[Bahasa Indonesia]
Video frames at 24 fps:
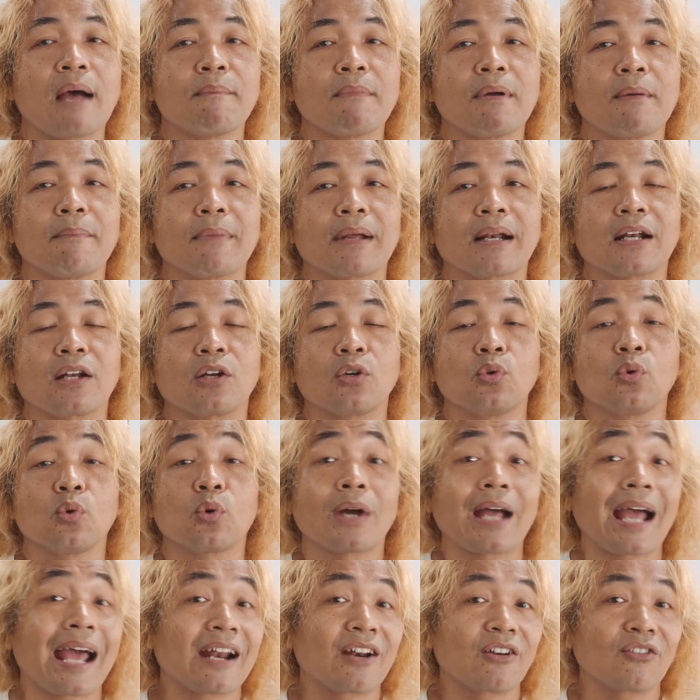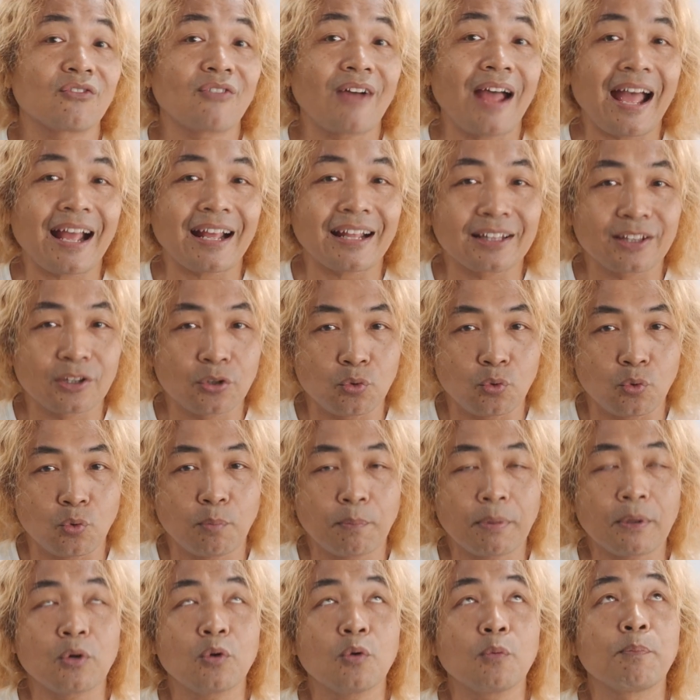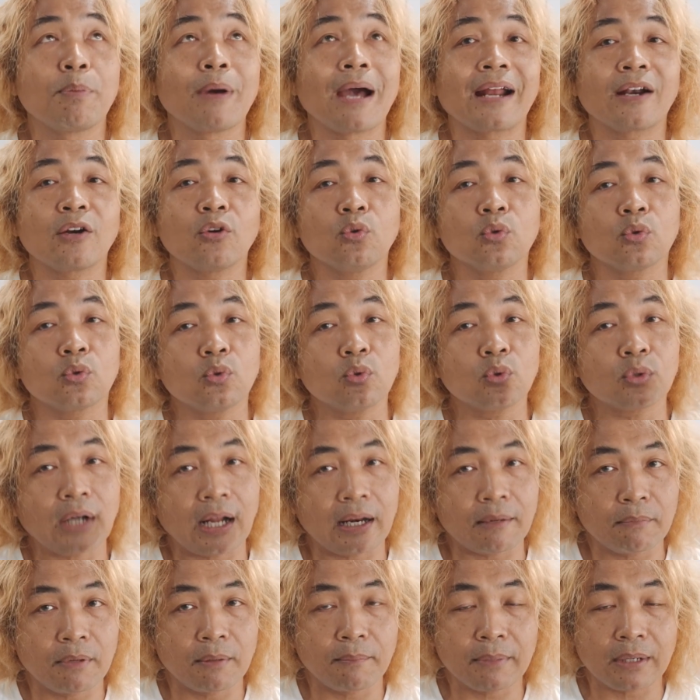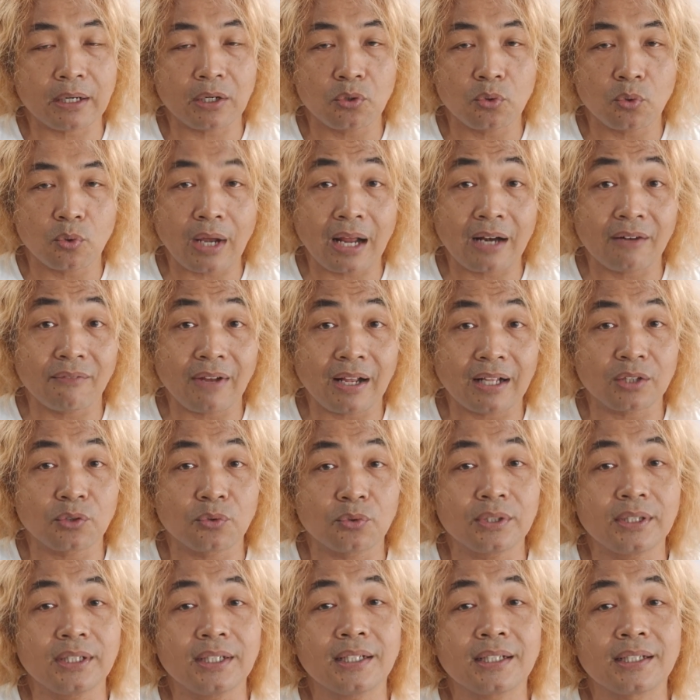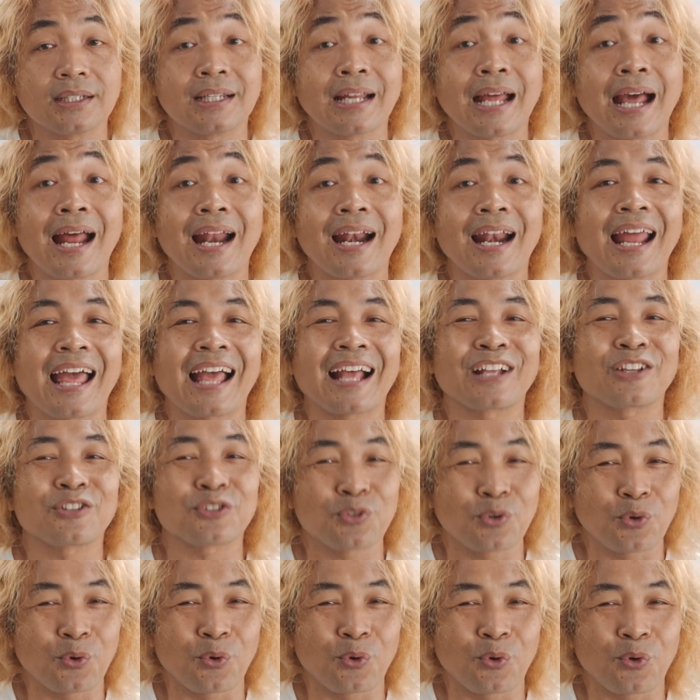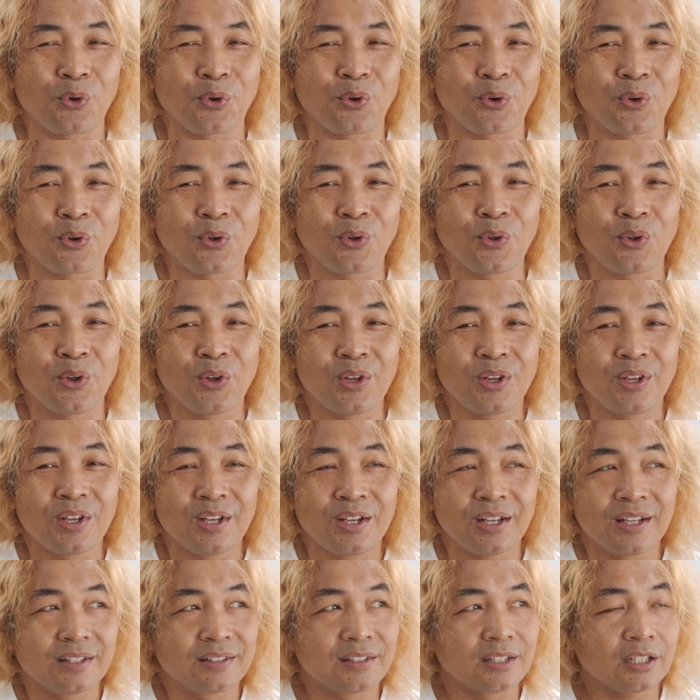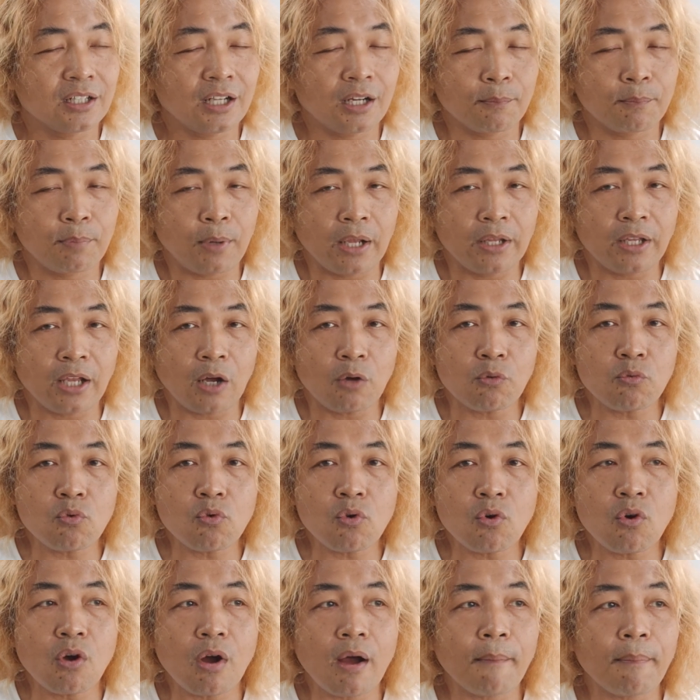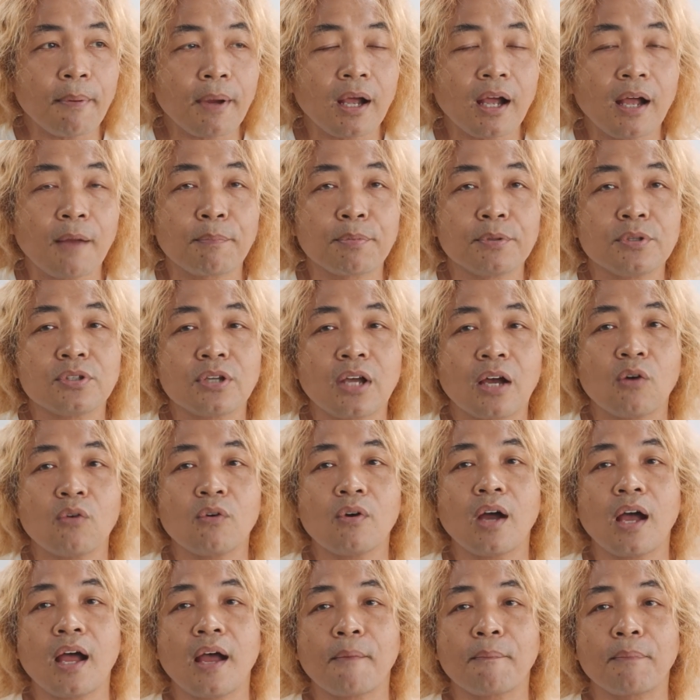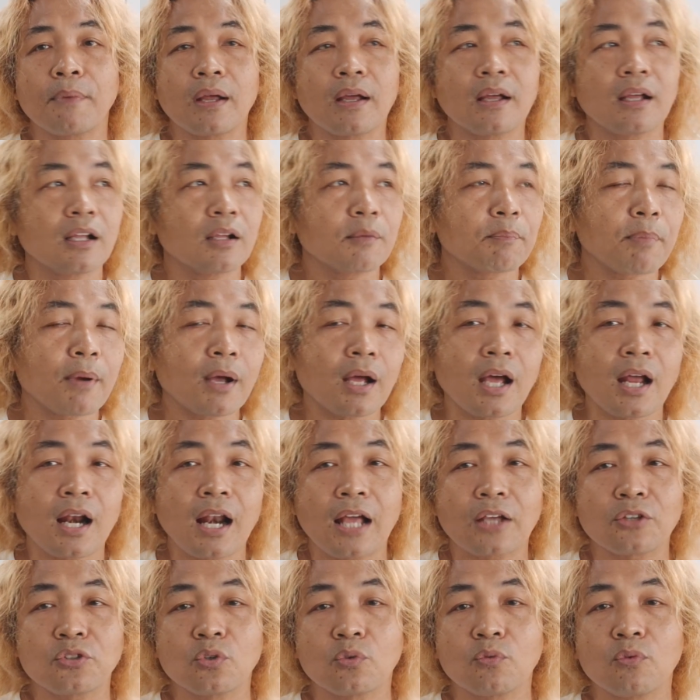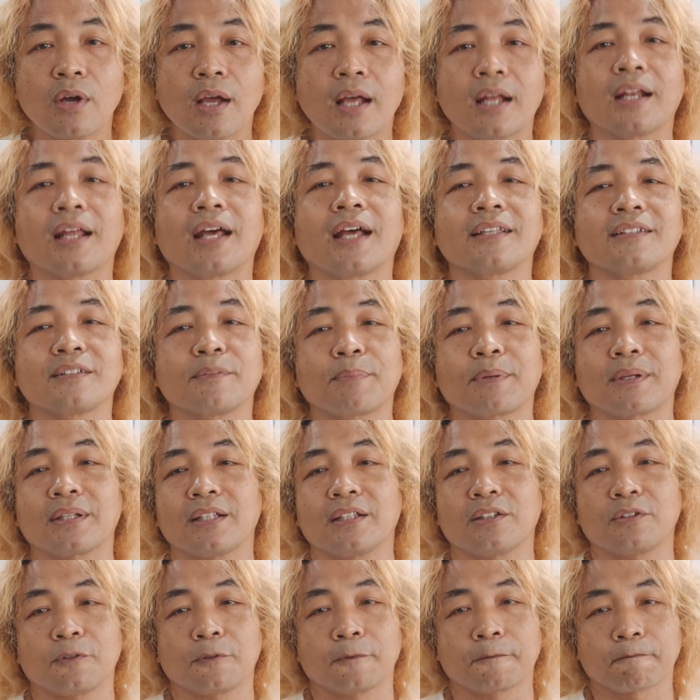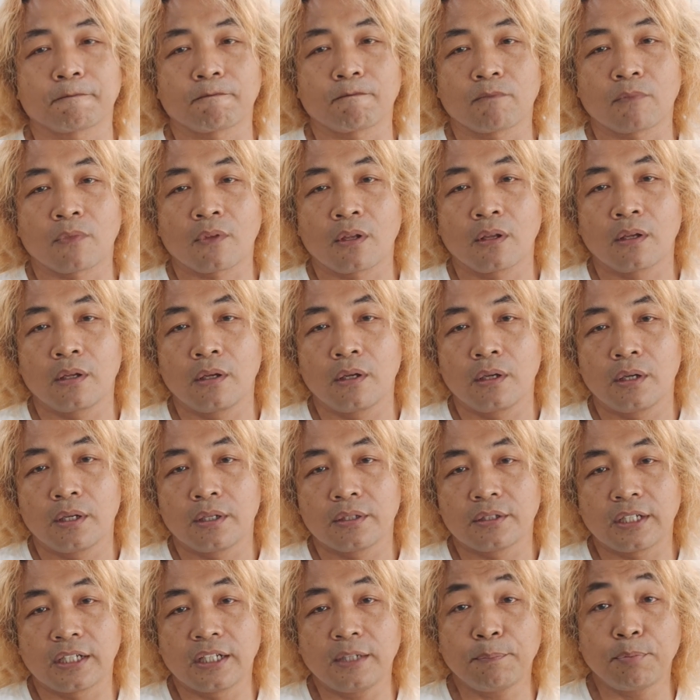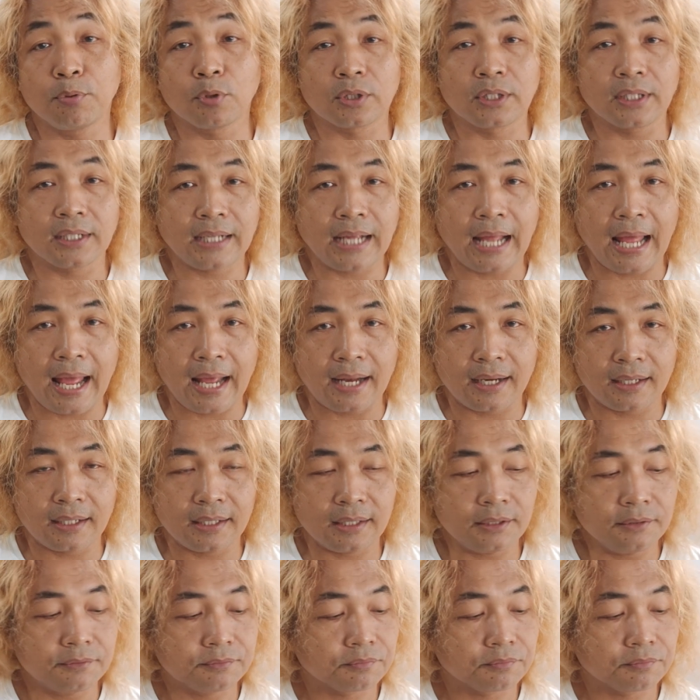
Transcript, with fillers: memerlukan waktu perubahan ukuran memerlukan waktu tidak langsung jadi kan banyak oh apakah bisa oh apakah langsung wah nah seperti itu jadi buktikan